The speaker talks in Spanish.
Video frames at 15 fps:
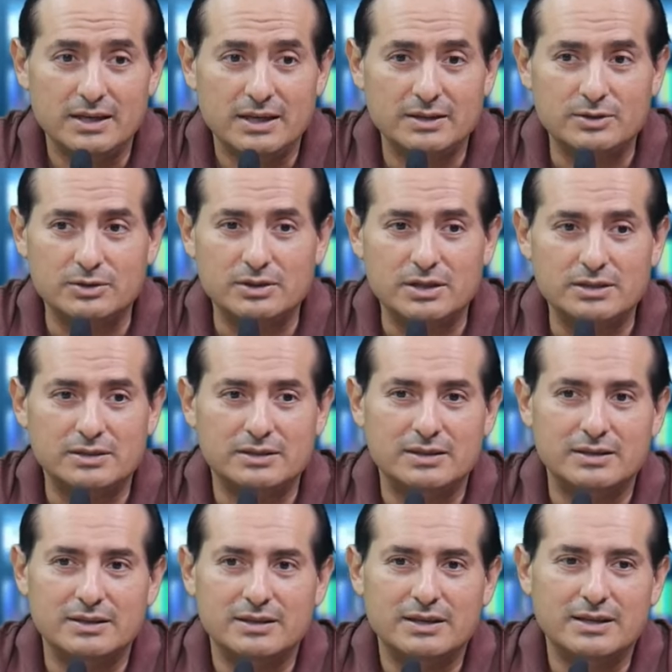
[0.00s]
entonces,
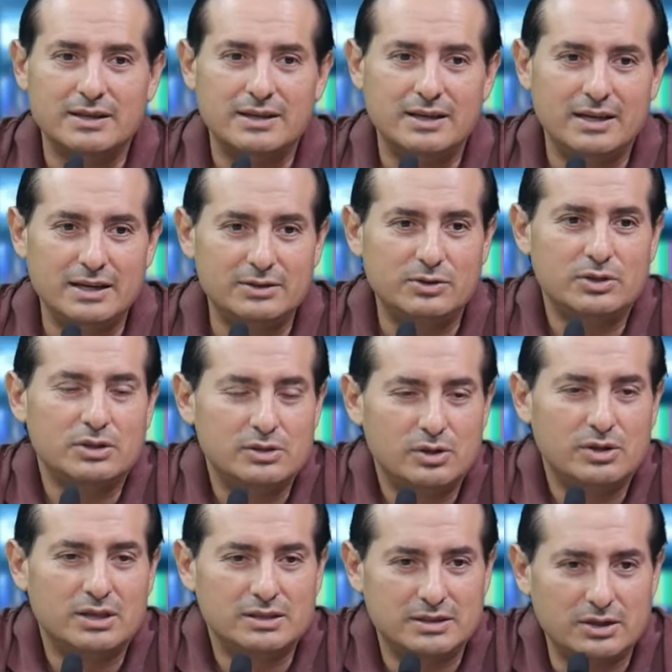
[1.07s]
eso es
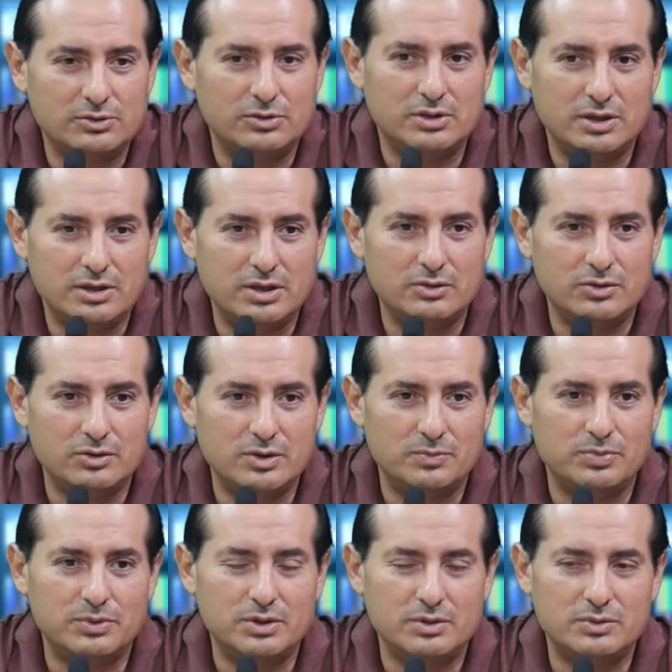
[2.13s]
lo que está sucediendo en el
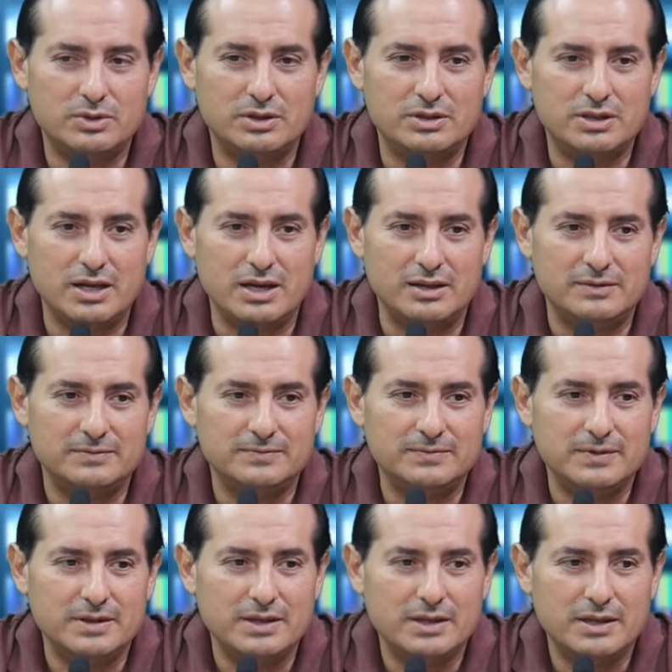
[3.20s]
Poder Judicial.
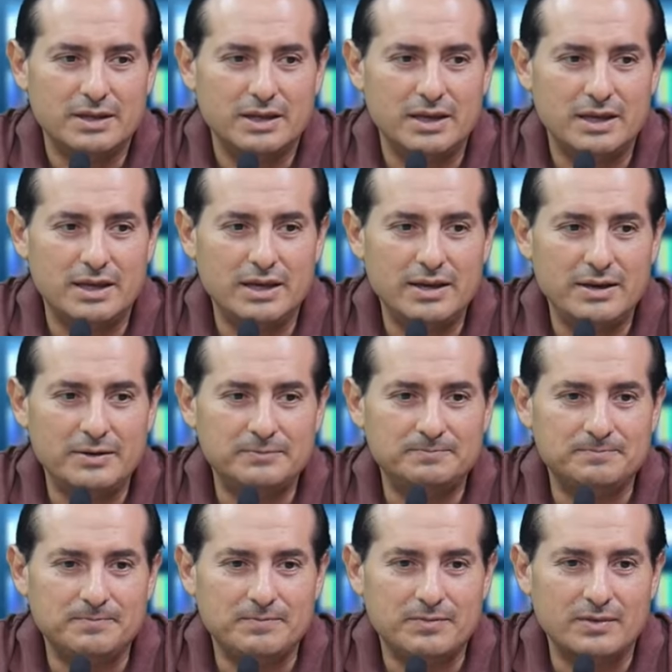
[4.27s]

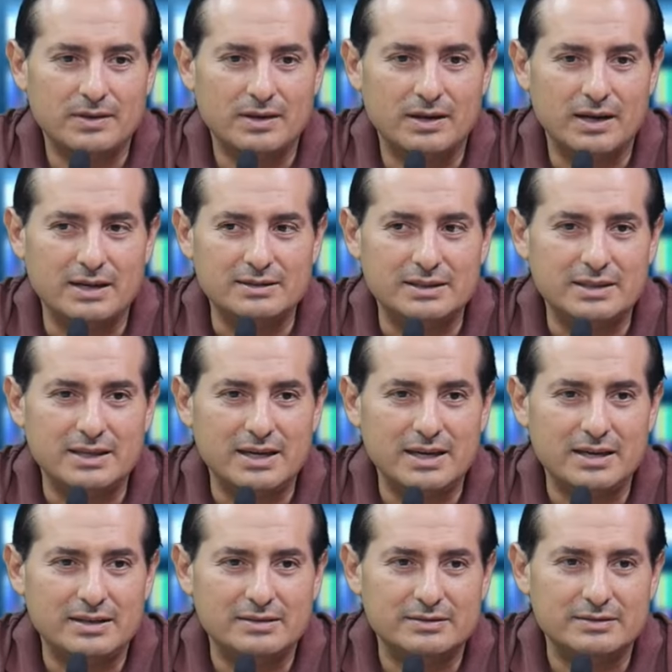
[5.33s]
Eh, así
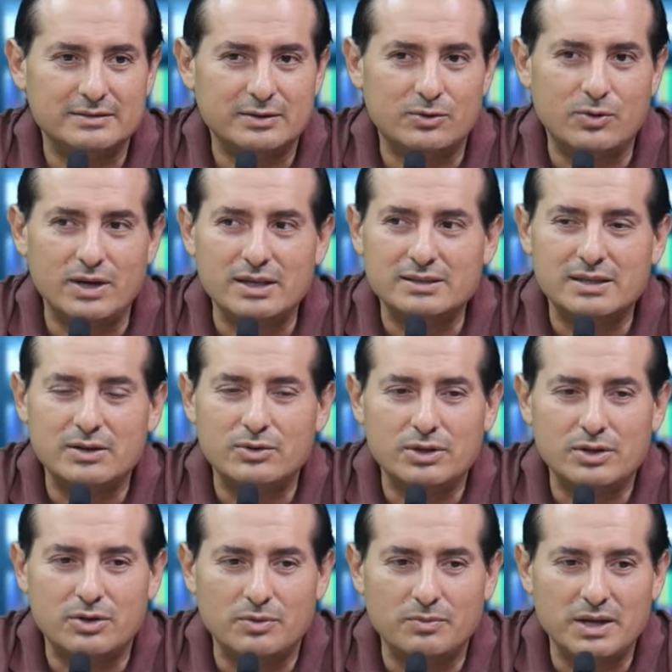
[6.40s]
que ¿Cuál es el
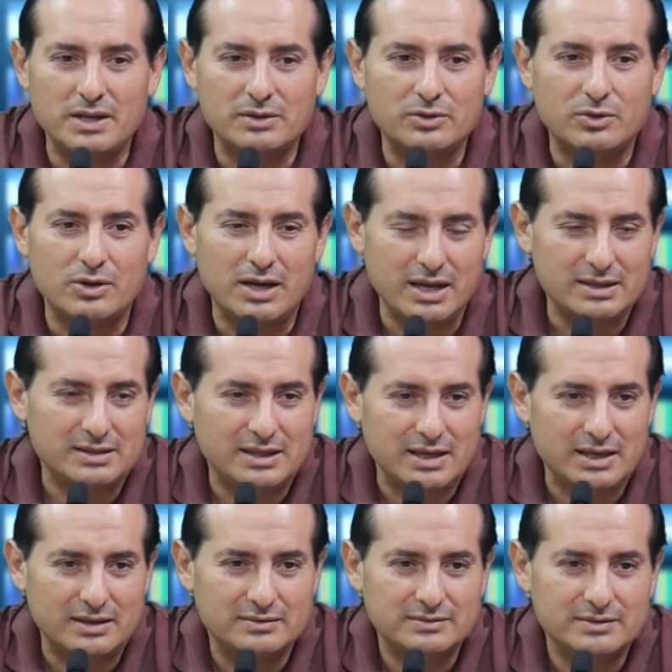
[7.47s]
único mérito?
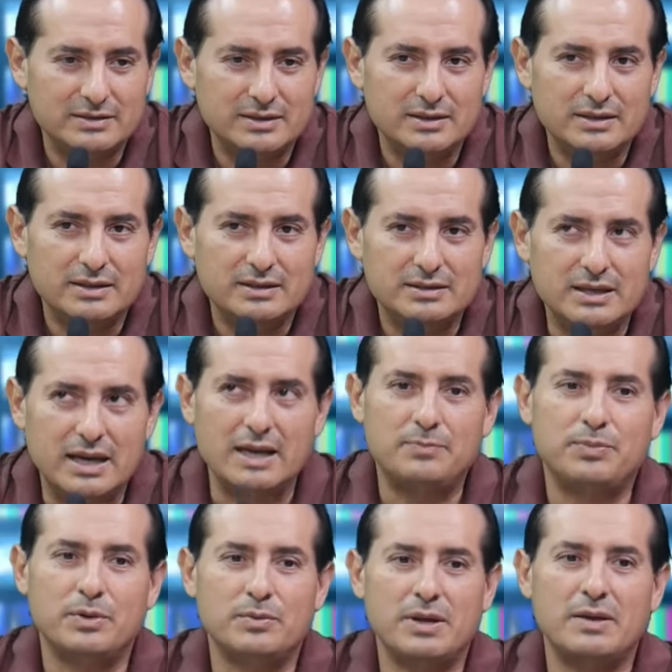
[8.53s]
Ese.
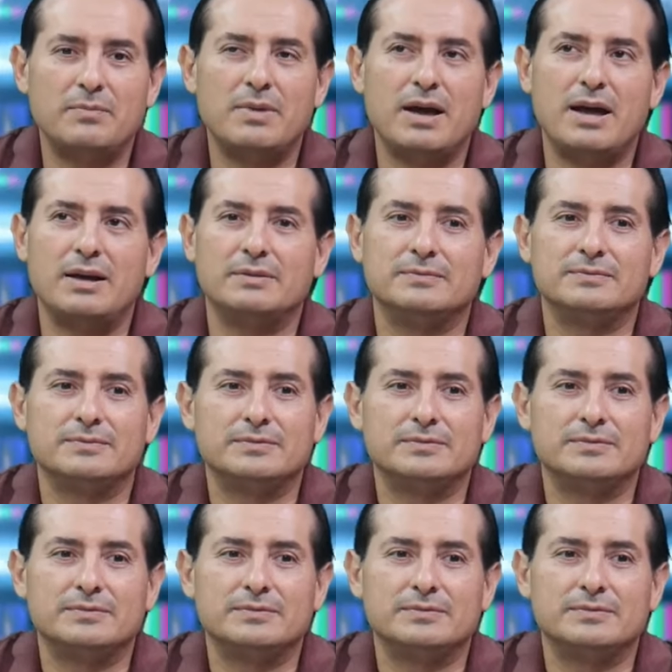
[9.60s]
El problema